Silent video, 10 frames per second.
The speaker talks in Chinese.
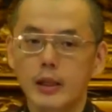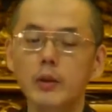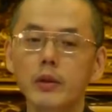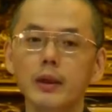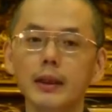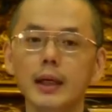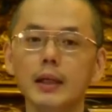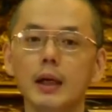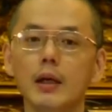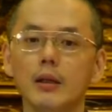结果有一天
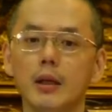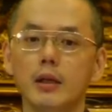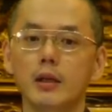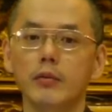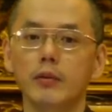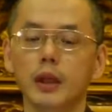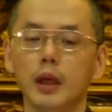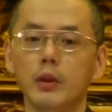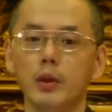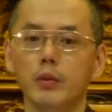呢，呃，师傅
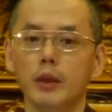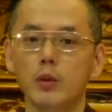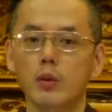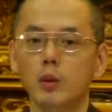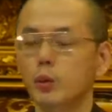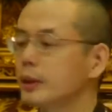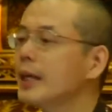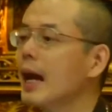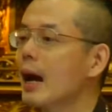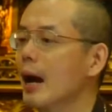呢对徒弟说：“徒
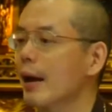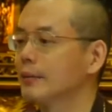弟啊，